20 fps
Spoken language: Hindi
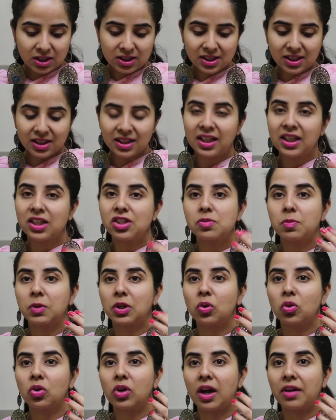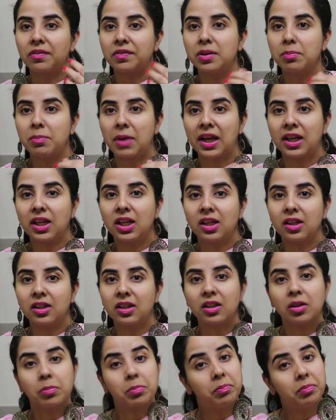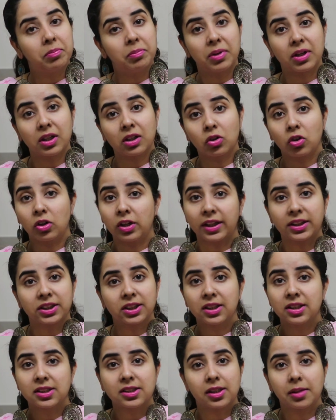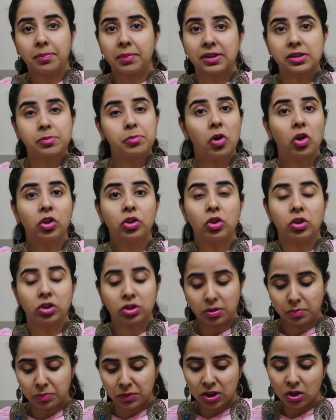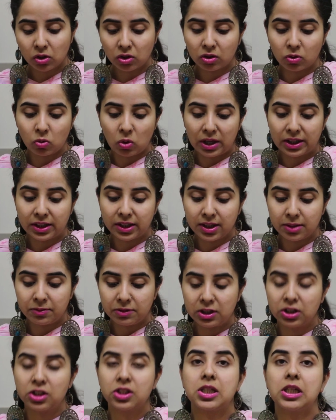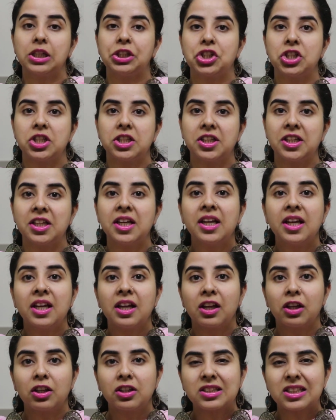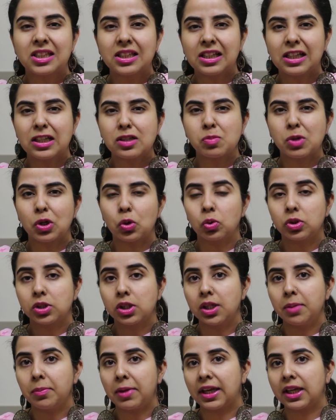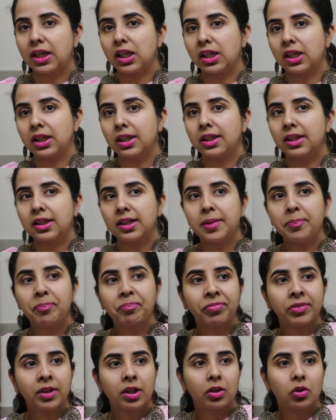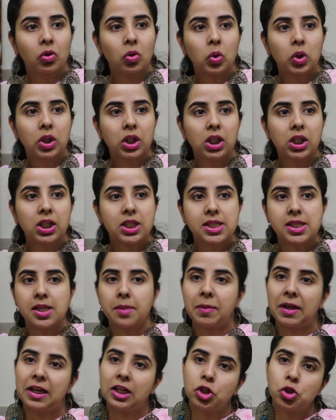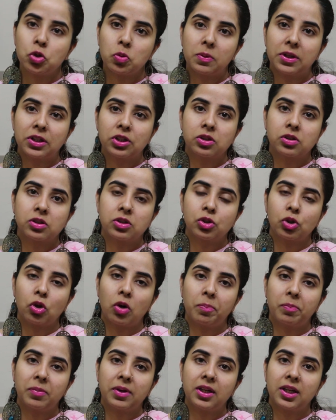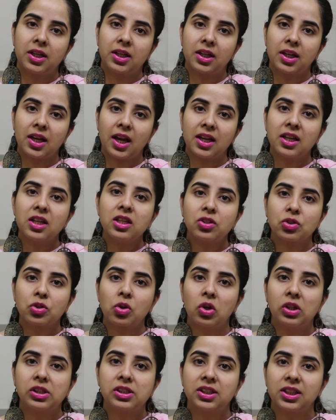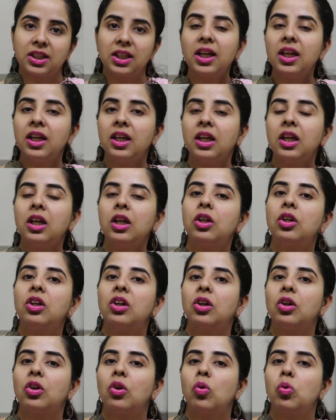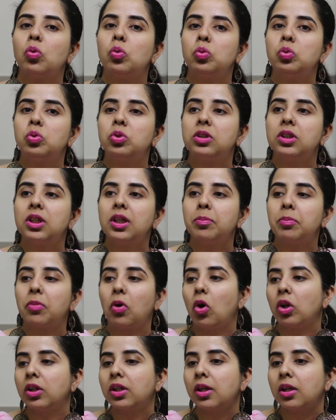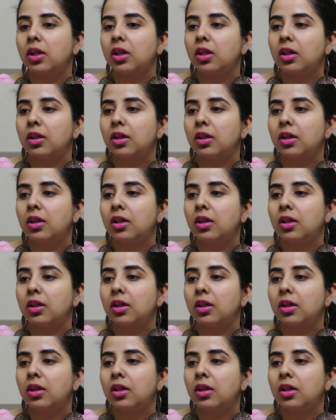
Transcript: इसकी रेंज मेरे को काफ़ी महंगी लगी थी बट कलेक्शन इसके पास बहुत औसम थी और क्वालिटी भी इसकी अच्छी थी इसकी रेंज मेरे को इसलिए महंगी लग रही थी क्योंकि इससे पहले जो मैं शॉप पे लेके आई स्टॉल से उसने बहुत ही